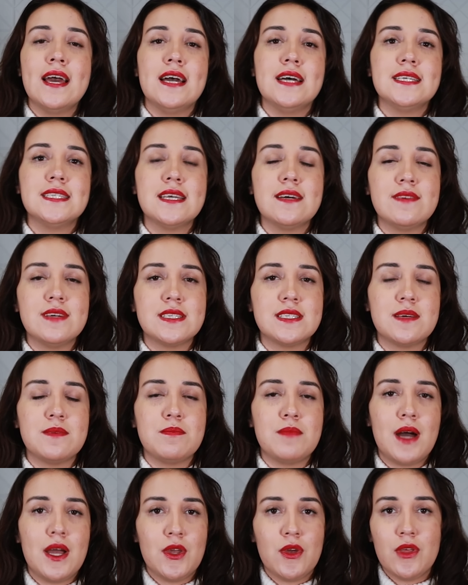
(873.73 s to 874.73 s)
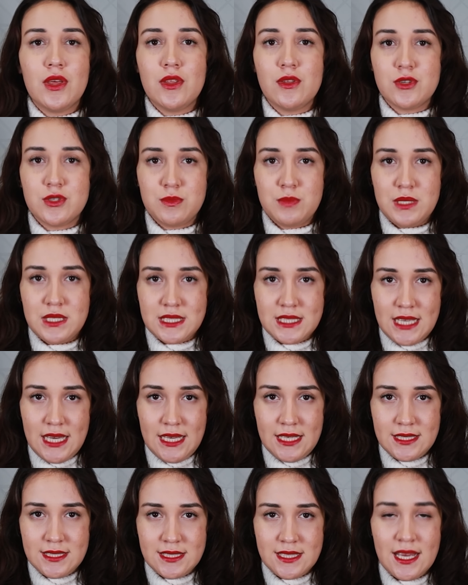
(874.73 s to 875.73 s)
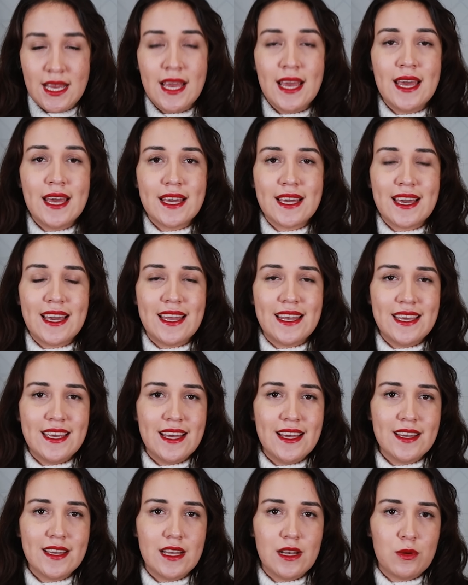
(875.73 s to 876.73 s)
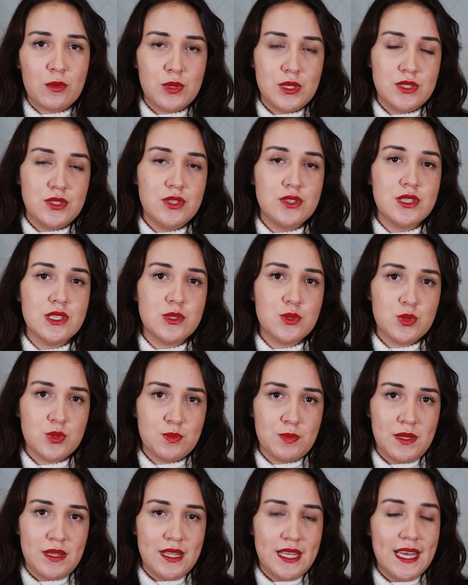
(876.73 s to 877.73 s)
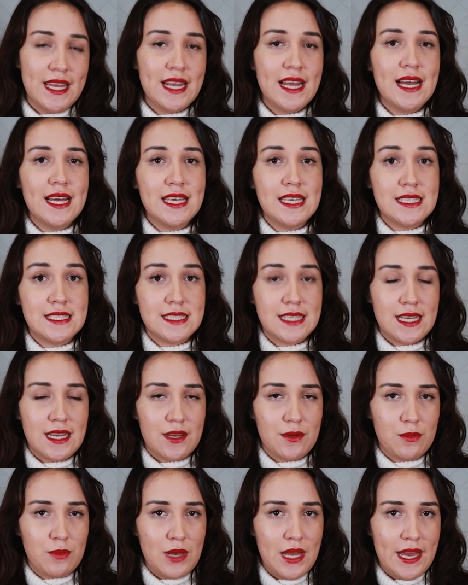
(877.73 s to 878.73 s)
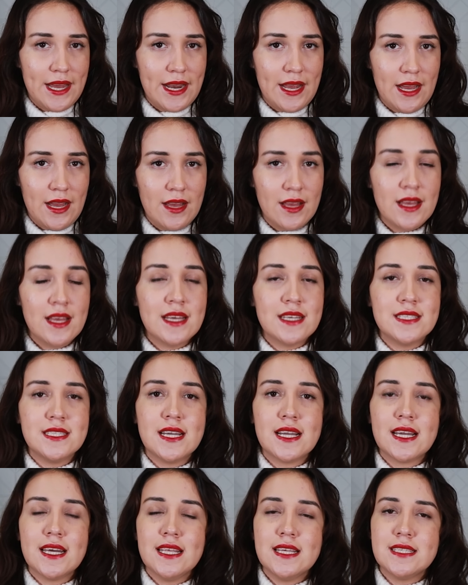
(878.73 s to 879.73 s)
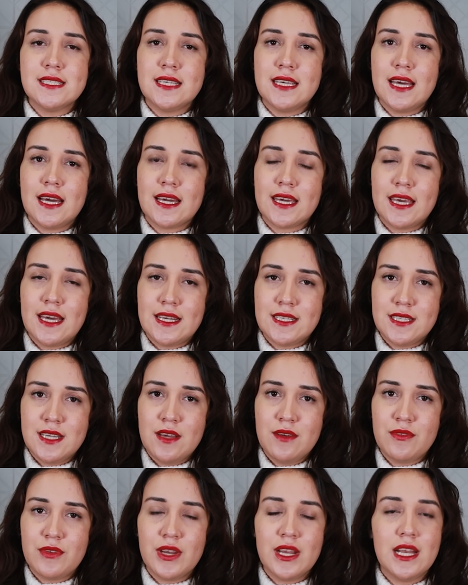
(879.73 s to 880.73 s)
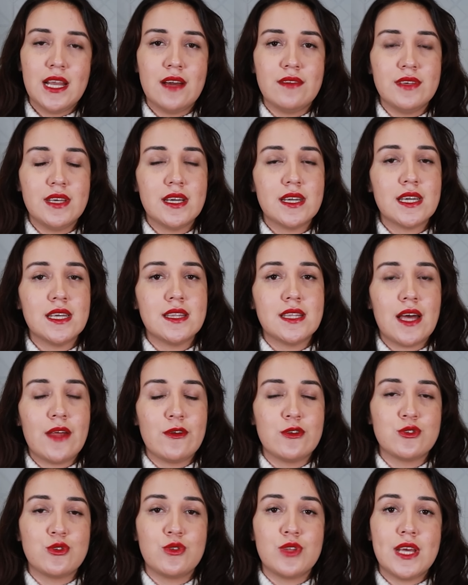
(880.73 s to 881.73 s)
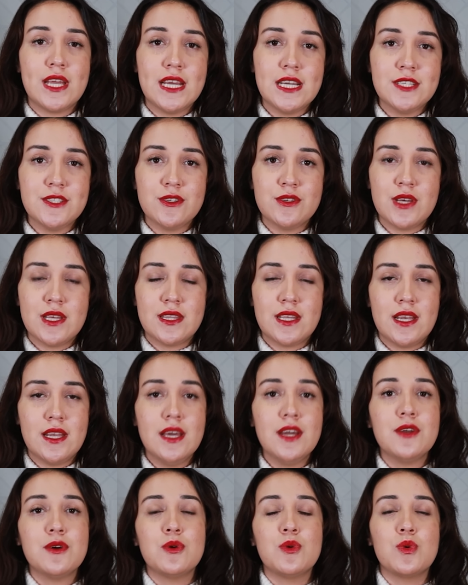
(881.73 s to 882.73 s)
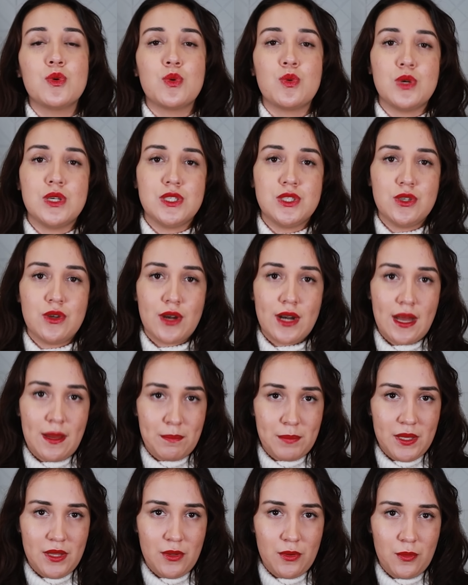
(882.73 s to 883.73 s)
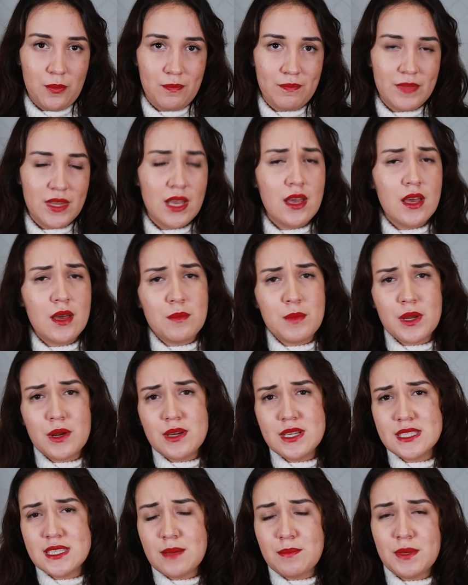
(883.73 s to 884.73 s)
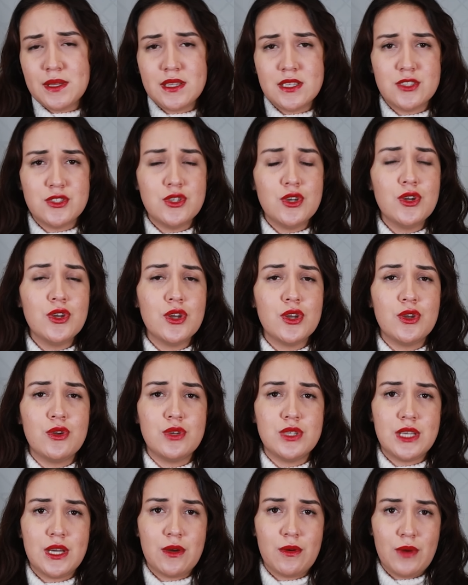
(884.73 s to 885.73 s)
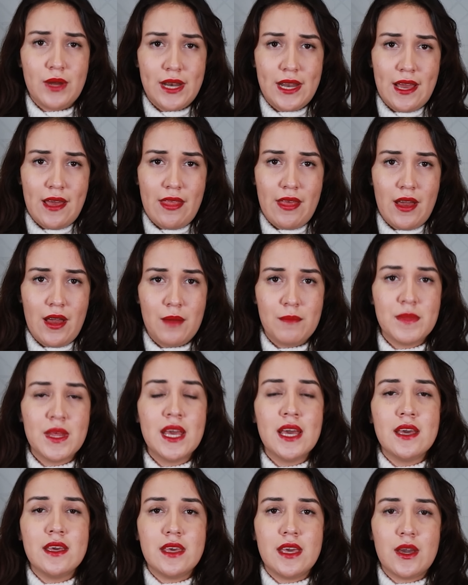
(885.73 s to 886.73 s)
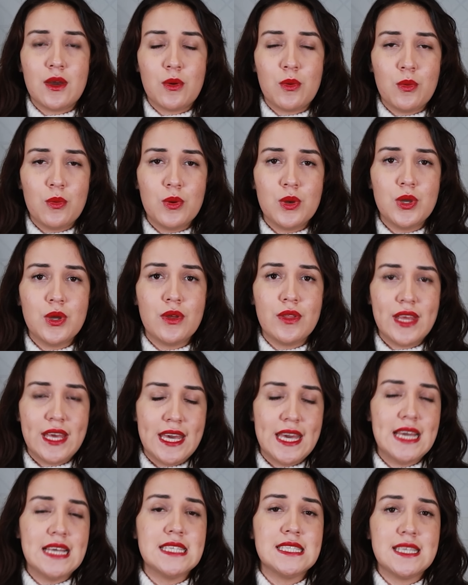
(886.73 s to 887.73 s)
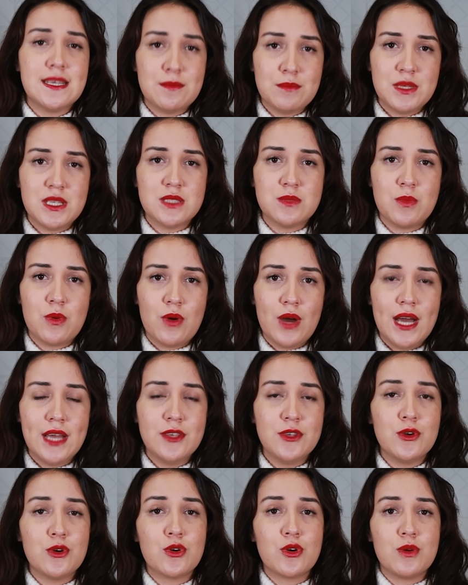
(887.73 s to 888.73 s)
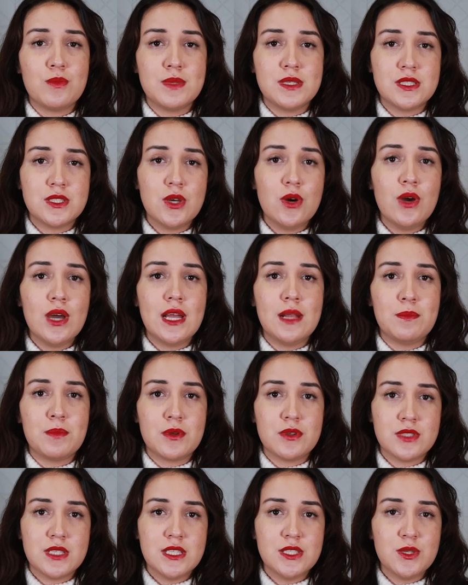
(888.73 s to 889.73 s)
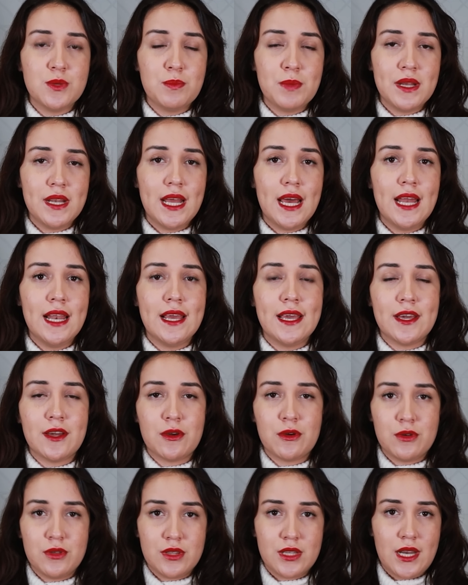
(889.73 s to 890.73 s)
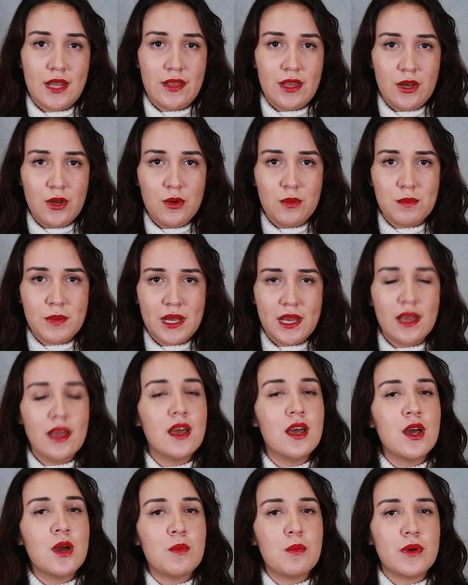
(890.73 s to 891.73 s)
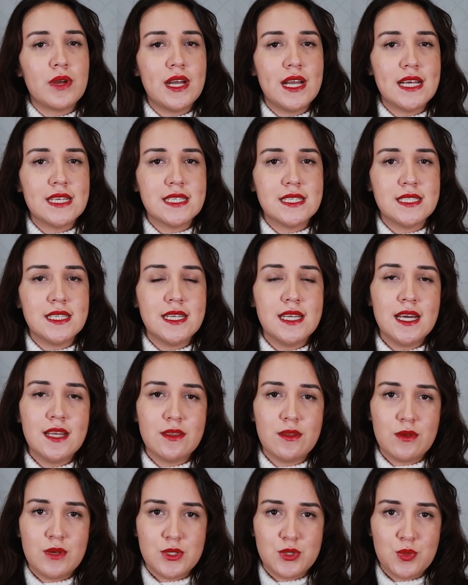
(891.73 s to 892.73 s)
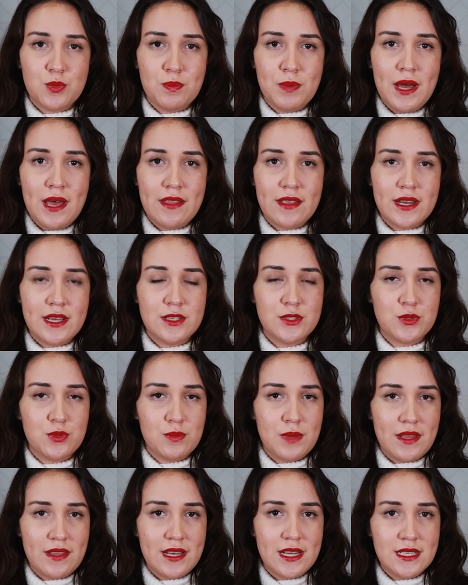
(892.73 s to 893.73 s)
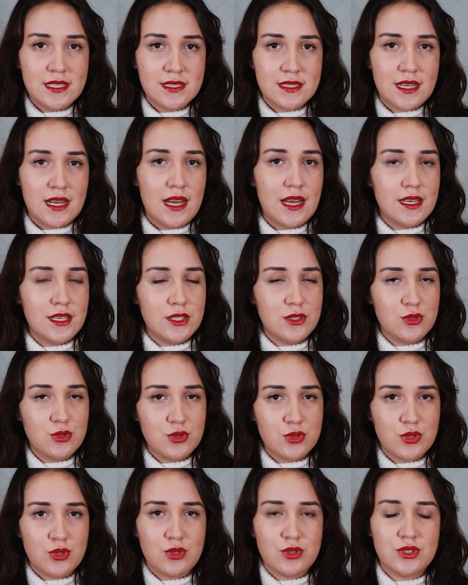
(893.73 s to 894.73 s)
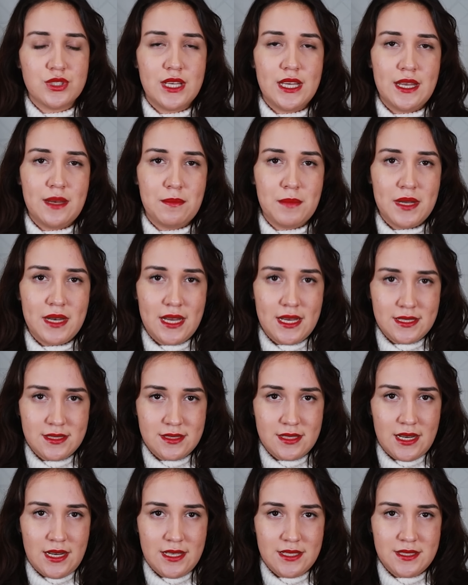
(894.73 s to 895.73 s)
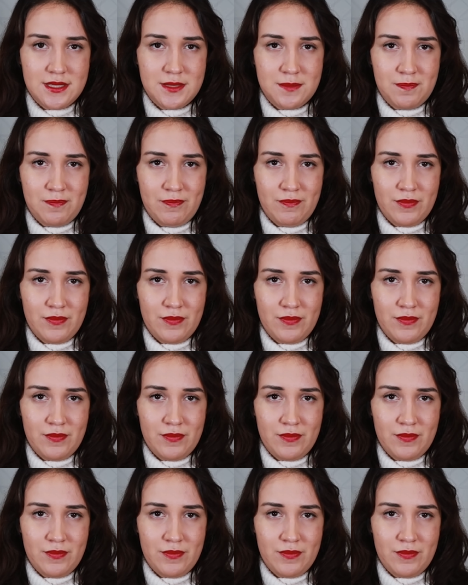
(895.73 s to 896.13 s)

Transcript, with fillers: esta vez en mayo de 2006 querían que el juicio se suspendiera y se anulara, ya que decían que a Jeffrey le habían quitado su derecho de tener un juicio rápido. Pero esta petición no llegó a nada, y en julio de ese mismo año comenzó el proceso penal en contra del hombre por el asesinato de su padre, su madrastra y sus dos hermanastras.